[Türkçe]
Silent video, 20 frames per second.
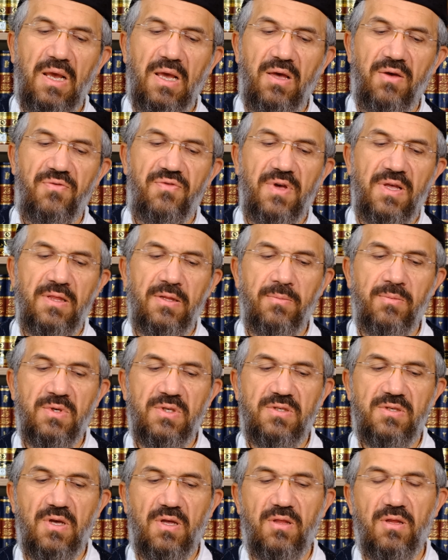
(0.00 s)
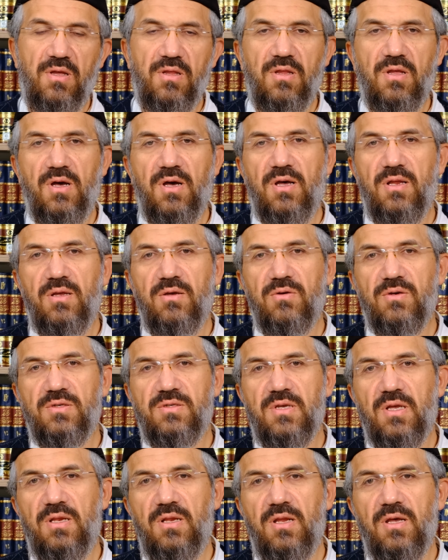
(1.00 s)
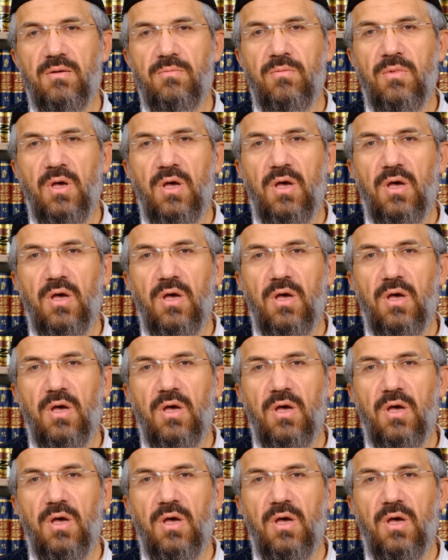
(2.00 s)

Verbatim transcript: Efendimiz sallallahu aleyhi ve sellem